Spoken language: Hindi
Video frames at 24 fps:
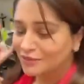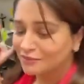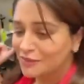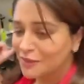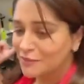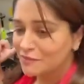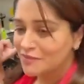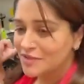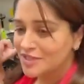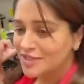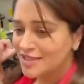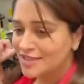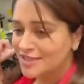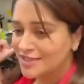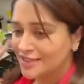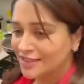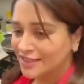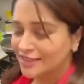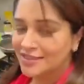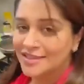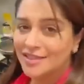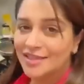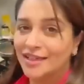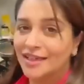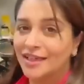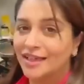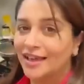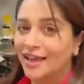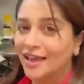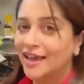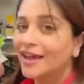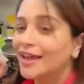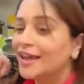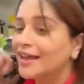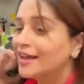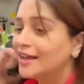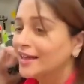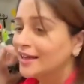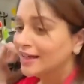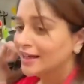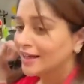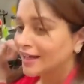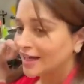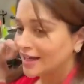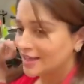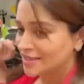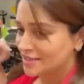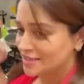मम्मी से सीख सीख के
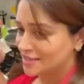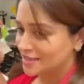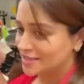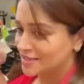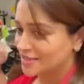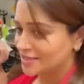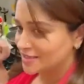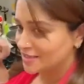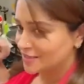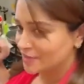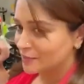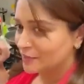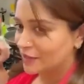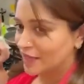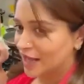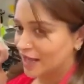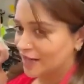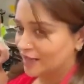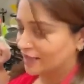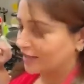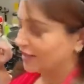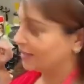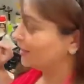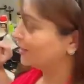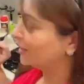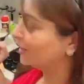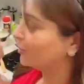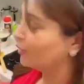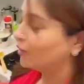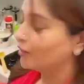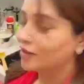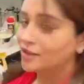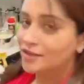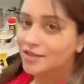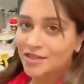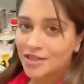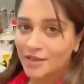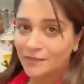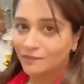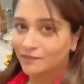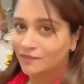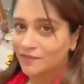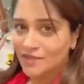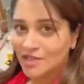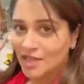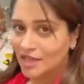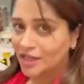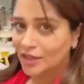अच्छी अच्छी चीजें बना रही हैं और जब
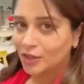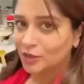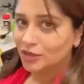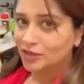संडे को